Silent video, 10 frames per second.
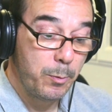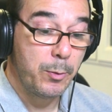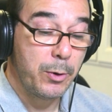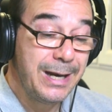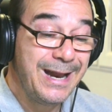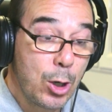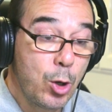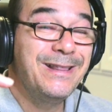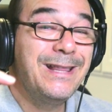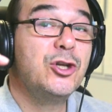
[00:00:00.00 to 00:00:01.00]
poner en
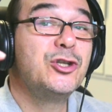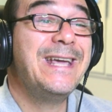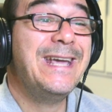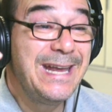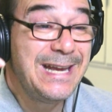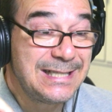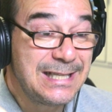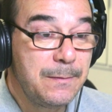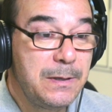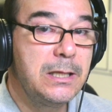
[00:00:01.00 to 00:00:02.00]
comentarios de
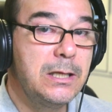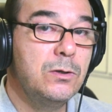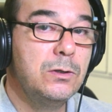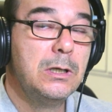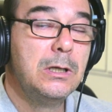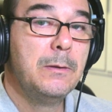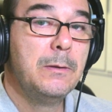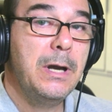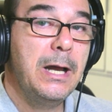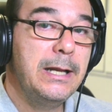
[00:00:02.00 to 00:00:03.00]
este vídeo,
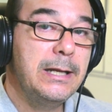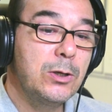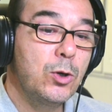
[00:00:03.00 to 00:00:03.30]
¿vale?